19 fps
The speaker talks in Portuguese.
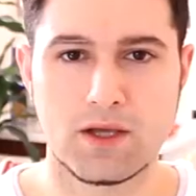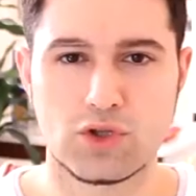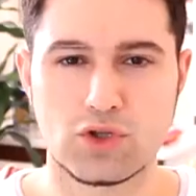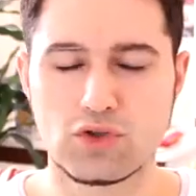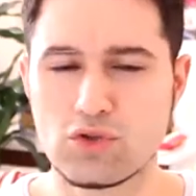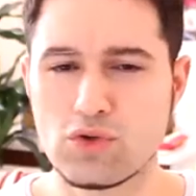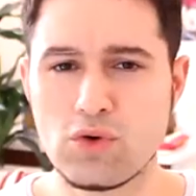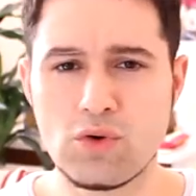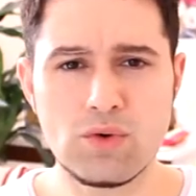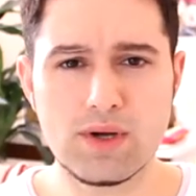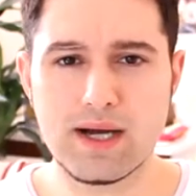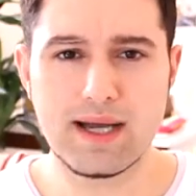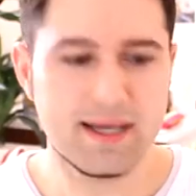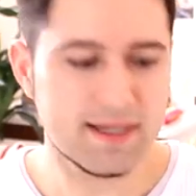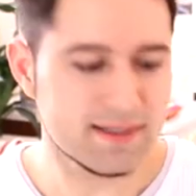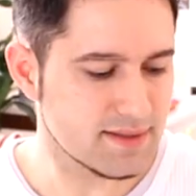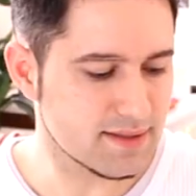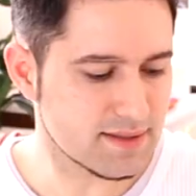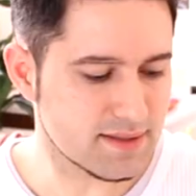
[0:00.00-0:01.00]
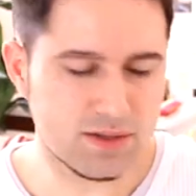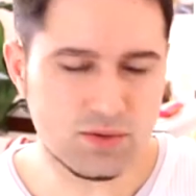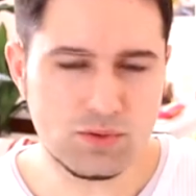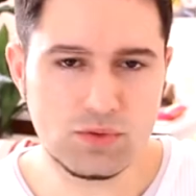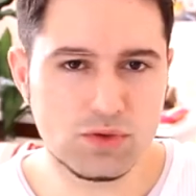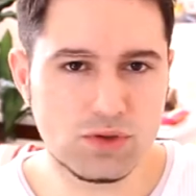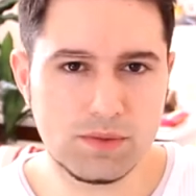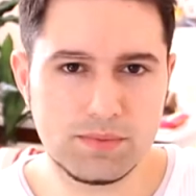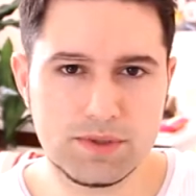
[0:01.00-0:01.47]
Nunca existiu
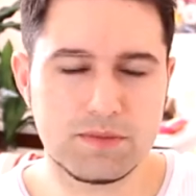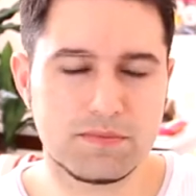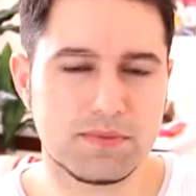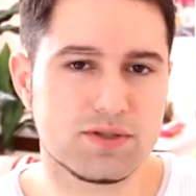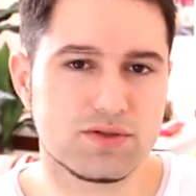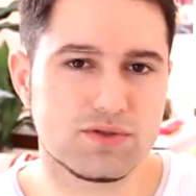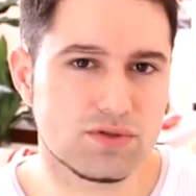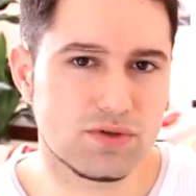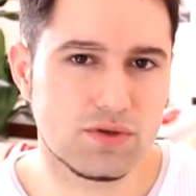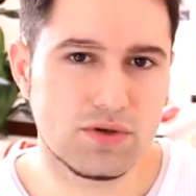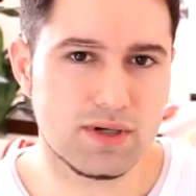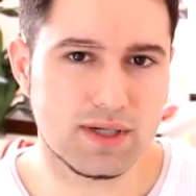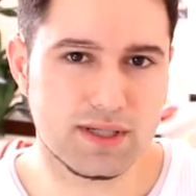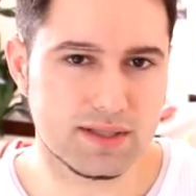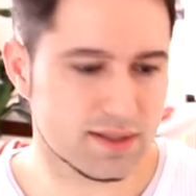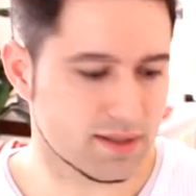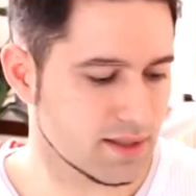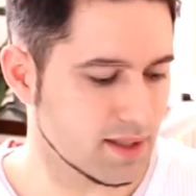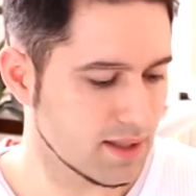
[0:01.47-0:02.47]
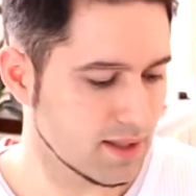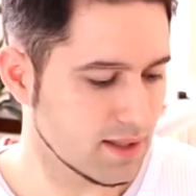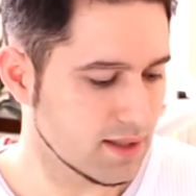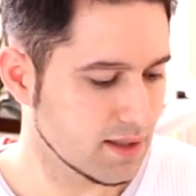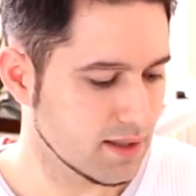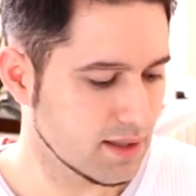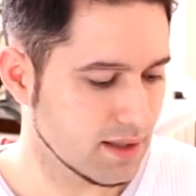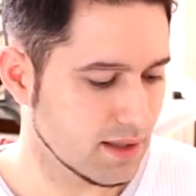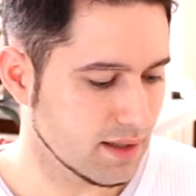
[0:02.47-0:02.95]
um grupo de pessoas
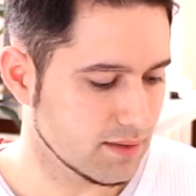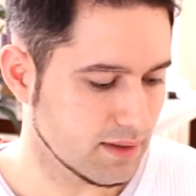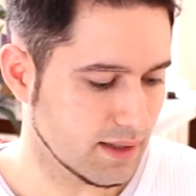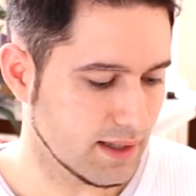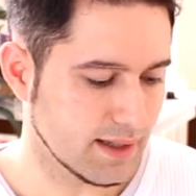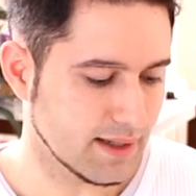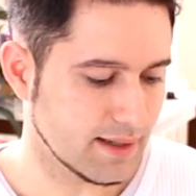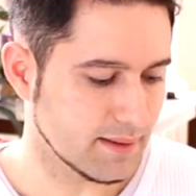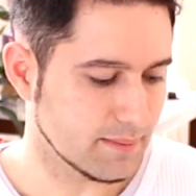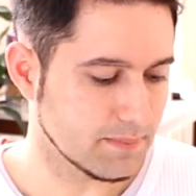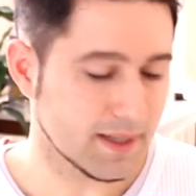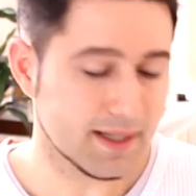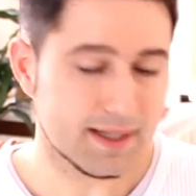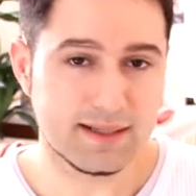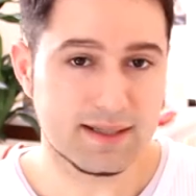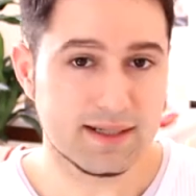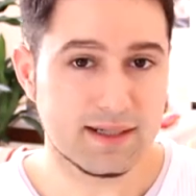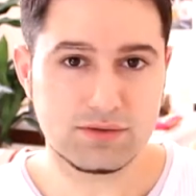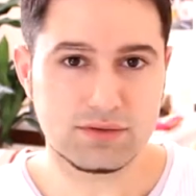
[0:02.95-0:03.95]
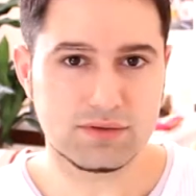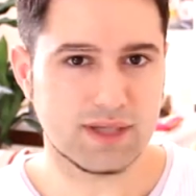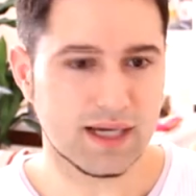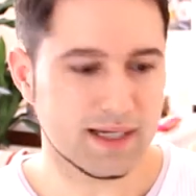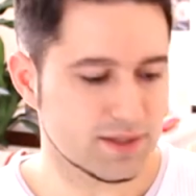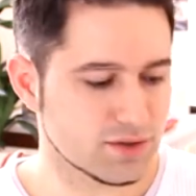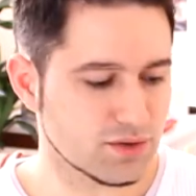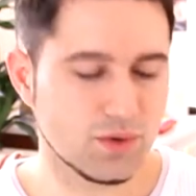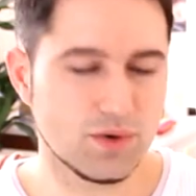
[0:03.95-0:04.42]
é, pregando
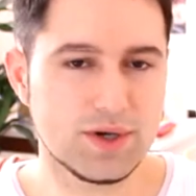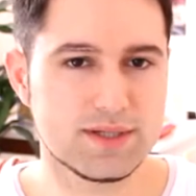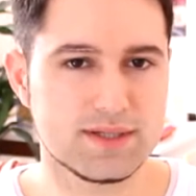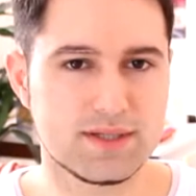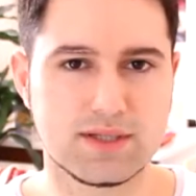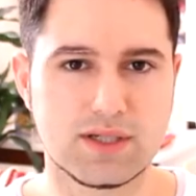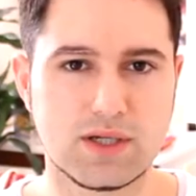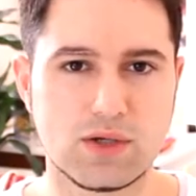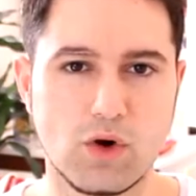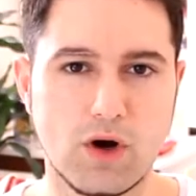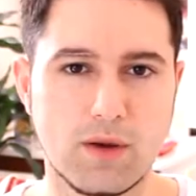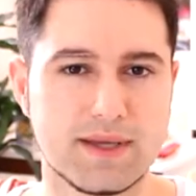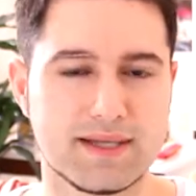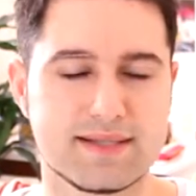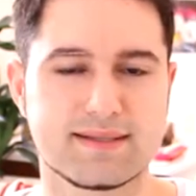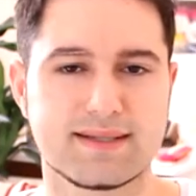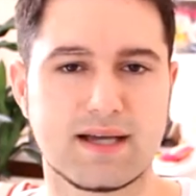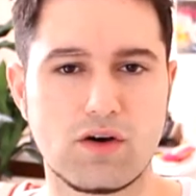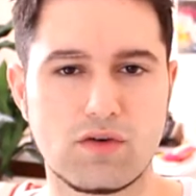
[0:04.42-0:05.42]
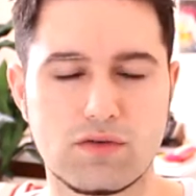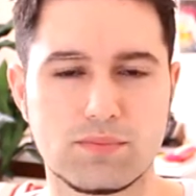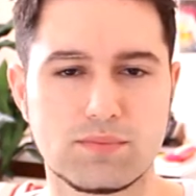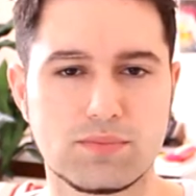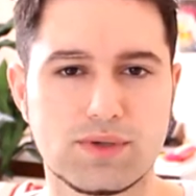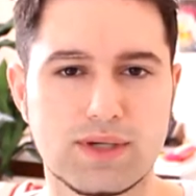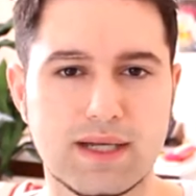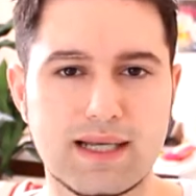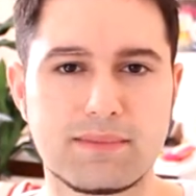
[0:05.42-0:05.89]
tais coisas que o homem é salvo
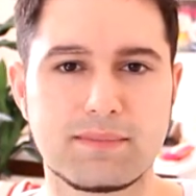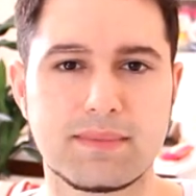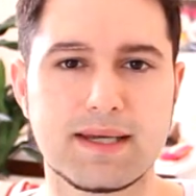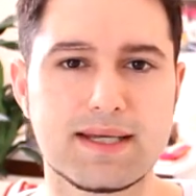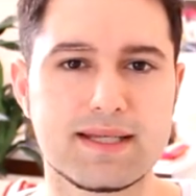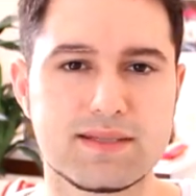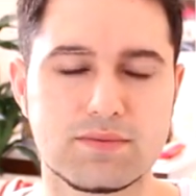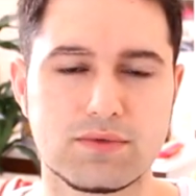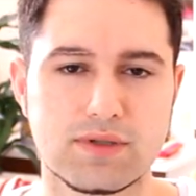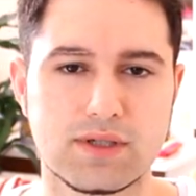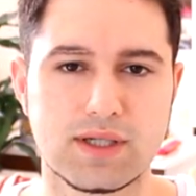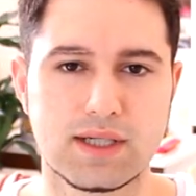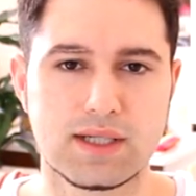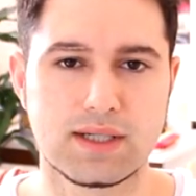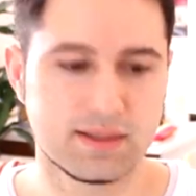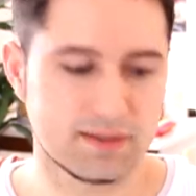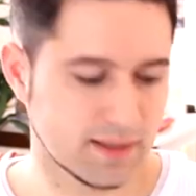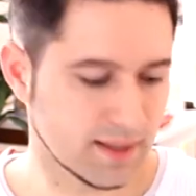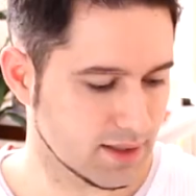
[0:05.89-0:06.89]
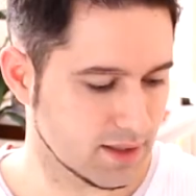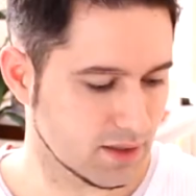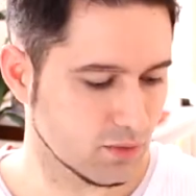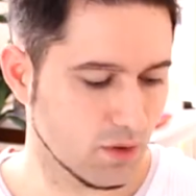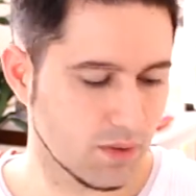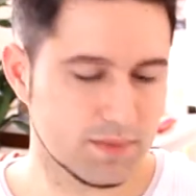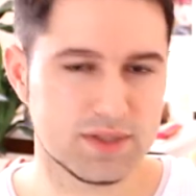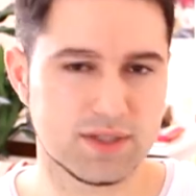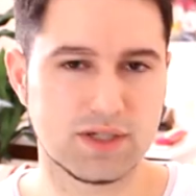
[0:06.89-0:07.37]
por ele mesmo, né, que o
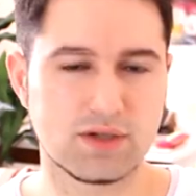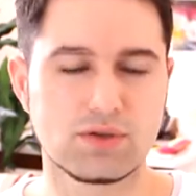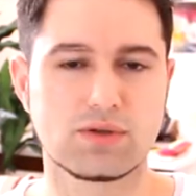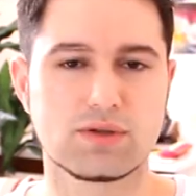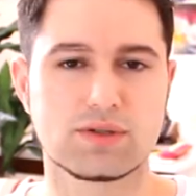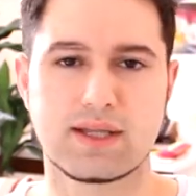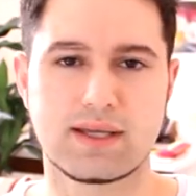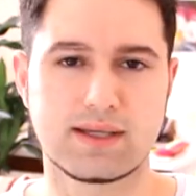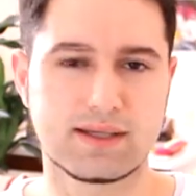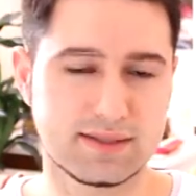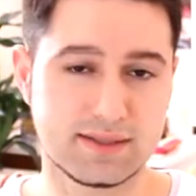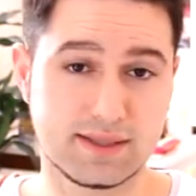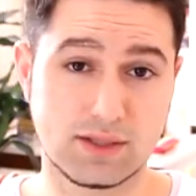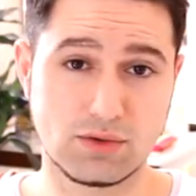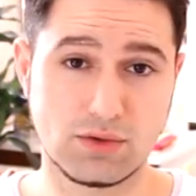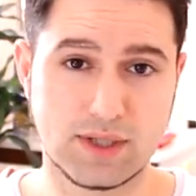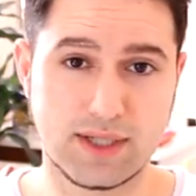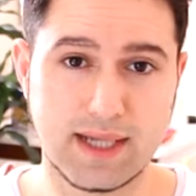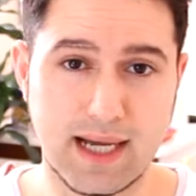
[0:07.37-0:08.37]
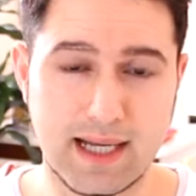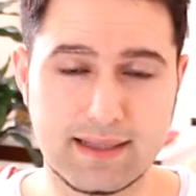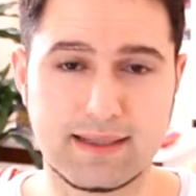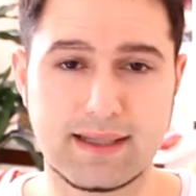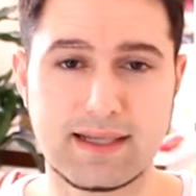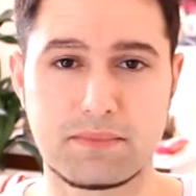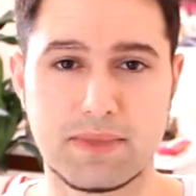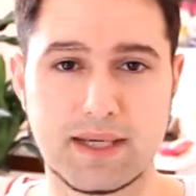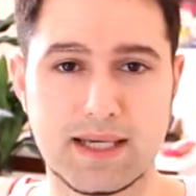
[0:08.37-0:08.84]
homem se, tem que se gloriar
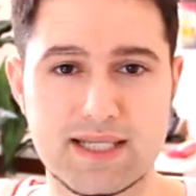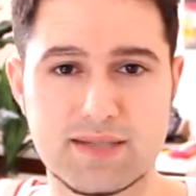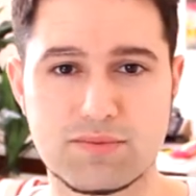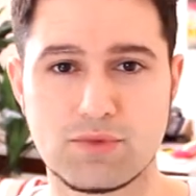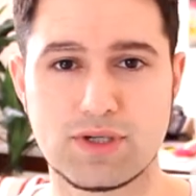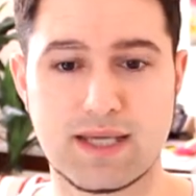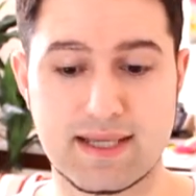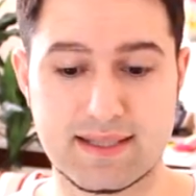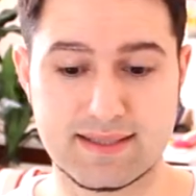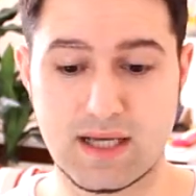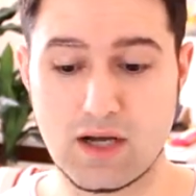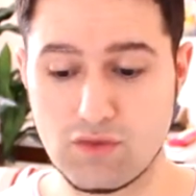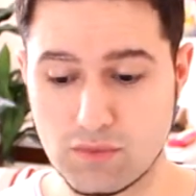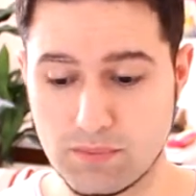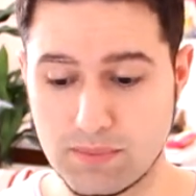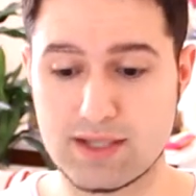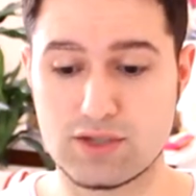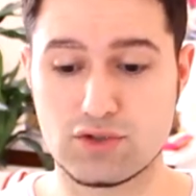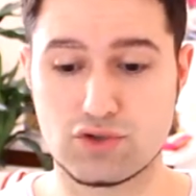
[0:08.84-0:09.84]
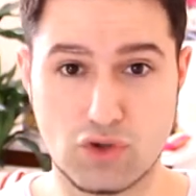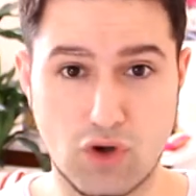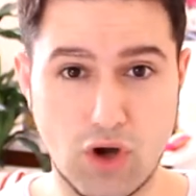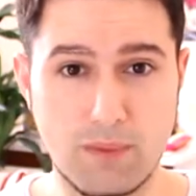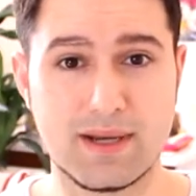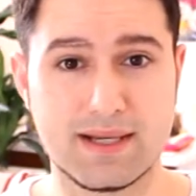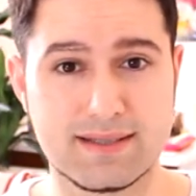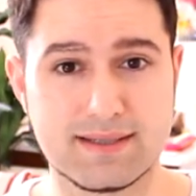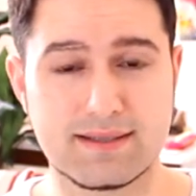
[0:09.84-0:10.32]
nele mesmo e é salvo pelas
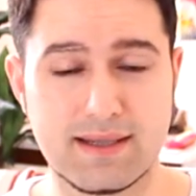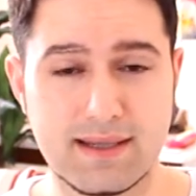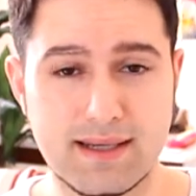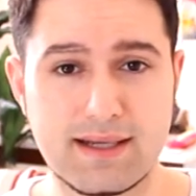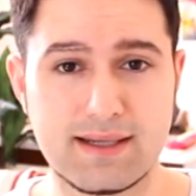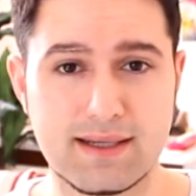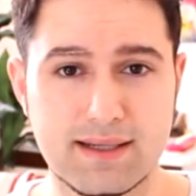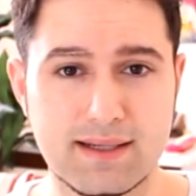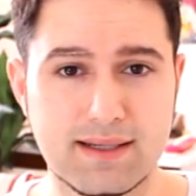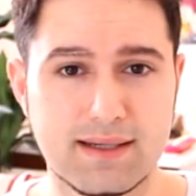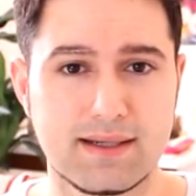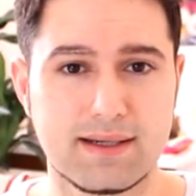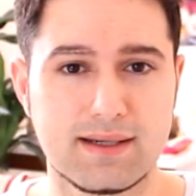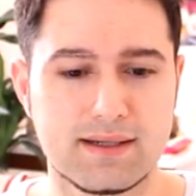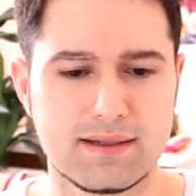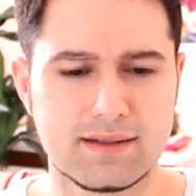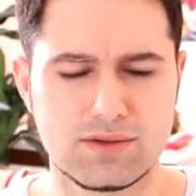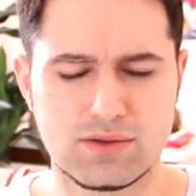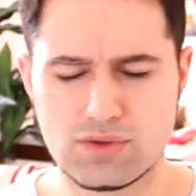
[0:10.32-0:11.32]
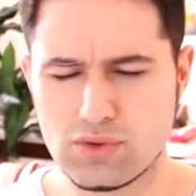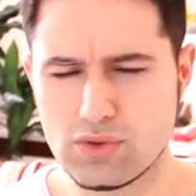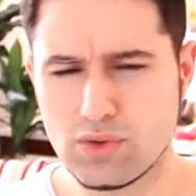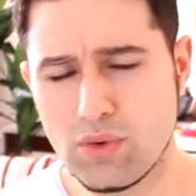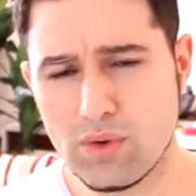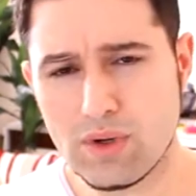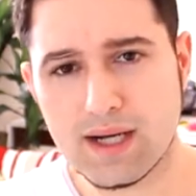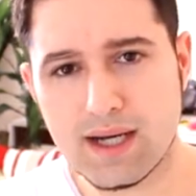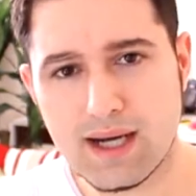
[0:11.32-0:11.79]
obras dele.
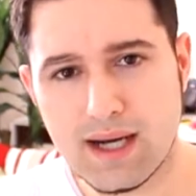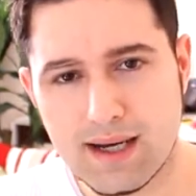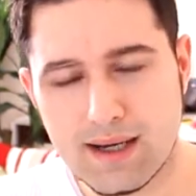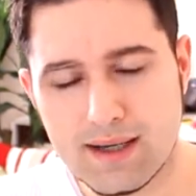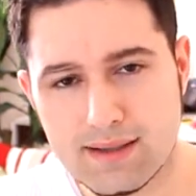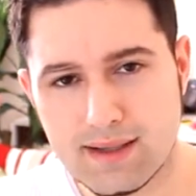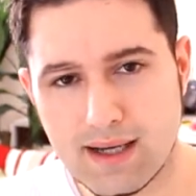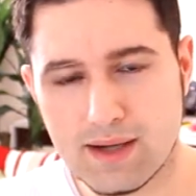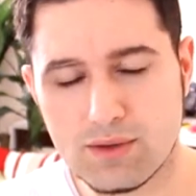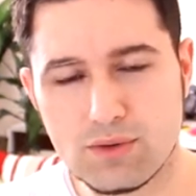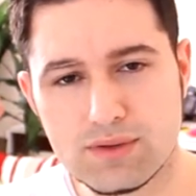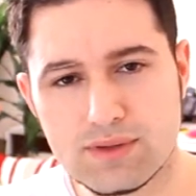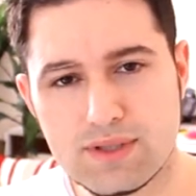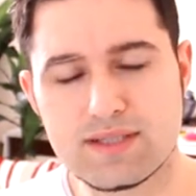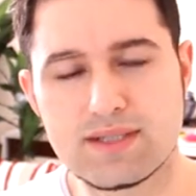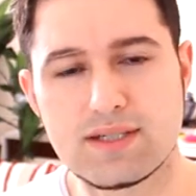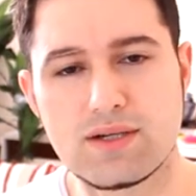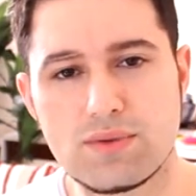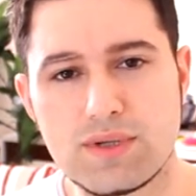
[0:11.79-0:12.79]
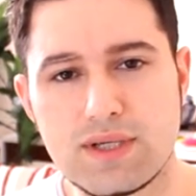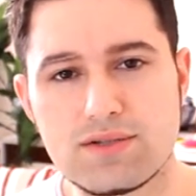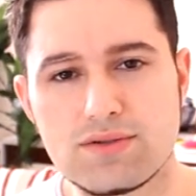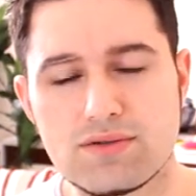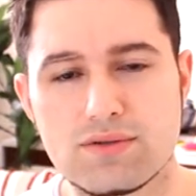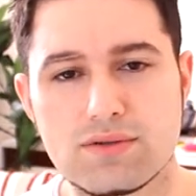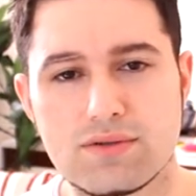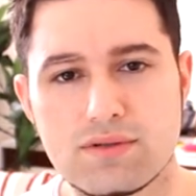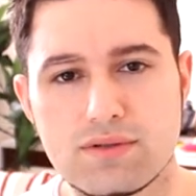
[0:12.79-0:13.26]
Nunca aconteceu
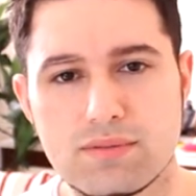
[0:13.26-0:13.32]
isso